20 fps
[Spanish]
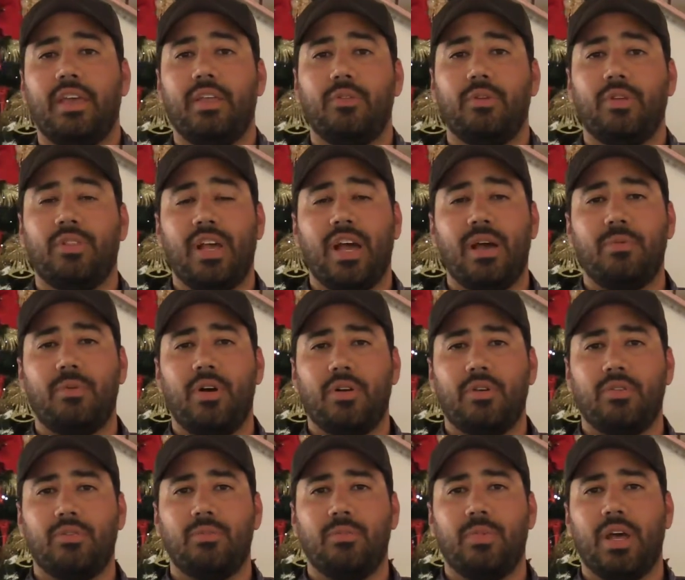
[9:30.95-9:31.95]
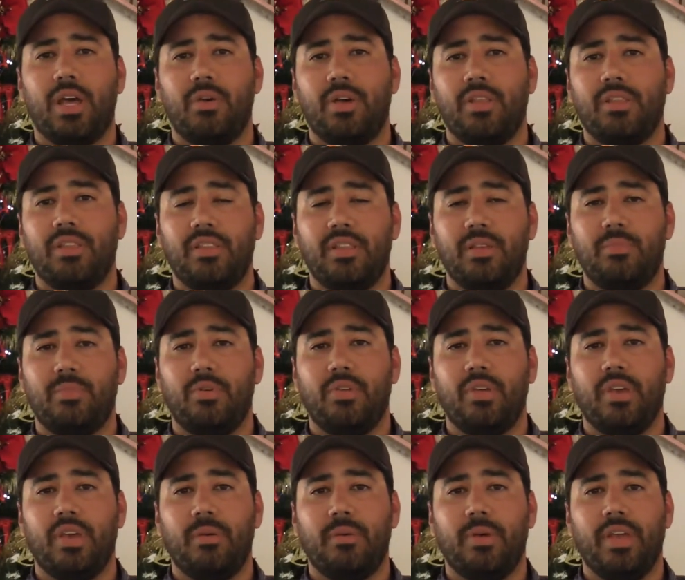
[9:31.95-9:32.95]
no estábamos acostumbrados a este tipo
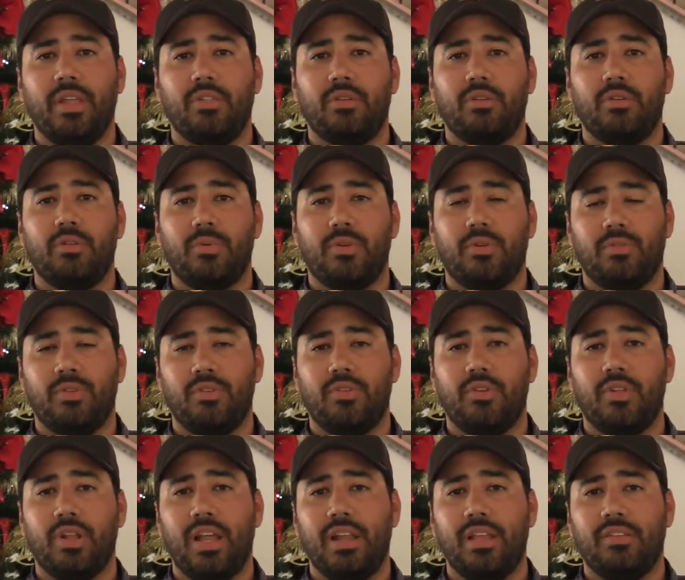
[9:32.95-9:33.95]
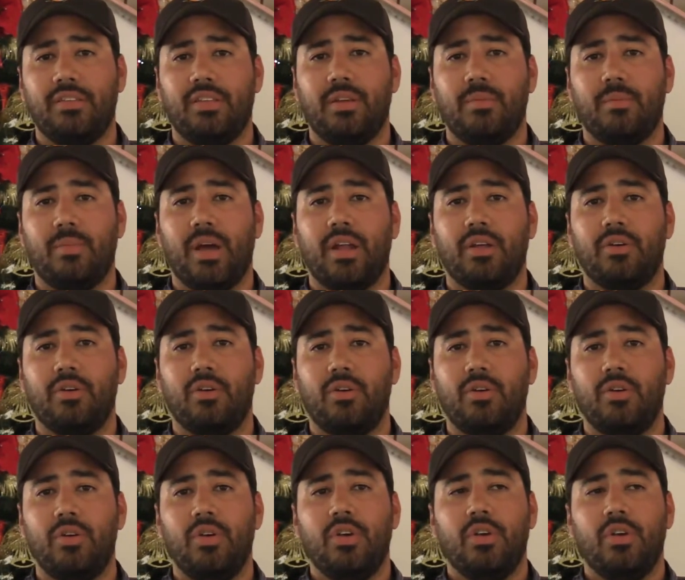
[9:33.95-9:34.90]
de eventos profesionales, sin embargo,